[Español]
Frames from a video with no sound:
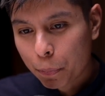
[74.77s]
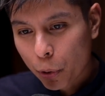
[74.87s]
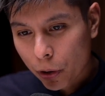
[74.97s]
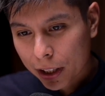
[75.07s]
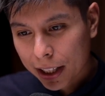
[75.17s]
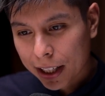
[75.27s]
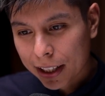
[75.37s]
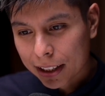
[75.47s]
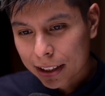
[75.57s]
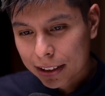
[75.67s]

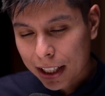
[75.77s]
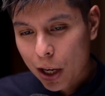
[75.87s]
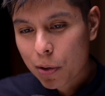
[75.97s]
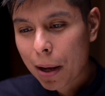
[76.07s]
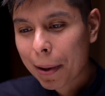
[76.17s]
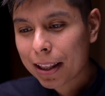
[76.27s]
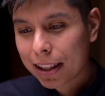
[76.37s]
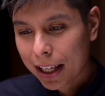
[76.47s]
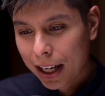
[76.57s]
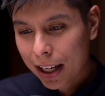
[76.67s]
porque trae una
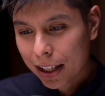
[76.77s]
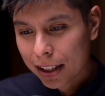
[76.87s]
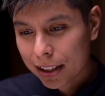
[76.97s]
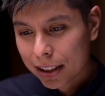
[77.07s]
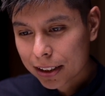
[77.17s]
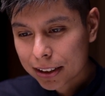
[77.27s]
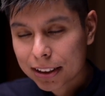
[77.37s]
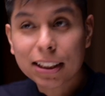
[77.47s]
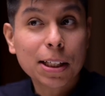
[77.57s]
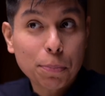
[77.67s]
bandera,
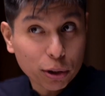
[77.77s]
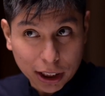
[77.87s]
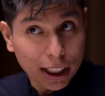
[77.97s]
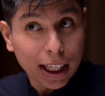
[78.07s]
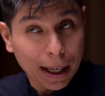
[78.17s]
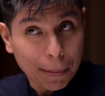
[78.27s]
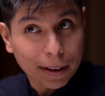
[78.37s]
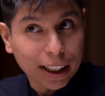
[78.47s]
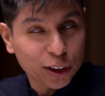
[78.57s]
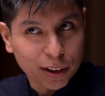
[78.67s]
sin importar de qué
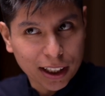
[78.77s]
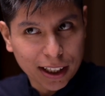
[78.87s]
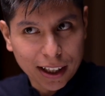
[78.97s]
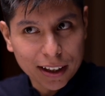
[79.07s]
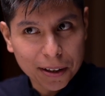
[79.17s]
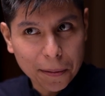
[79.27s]
nacionalidad,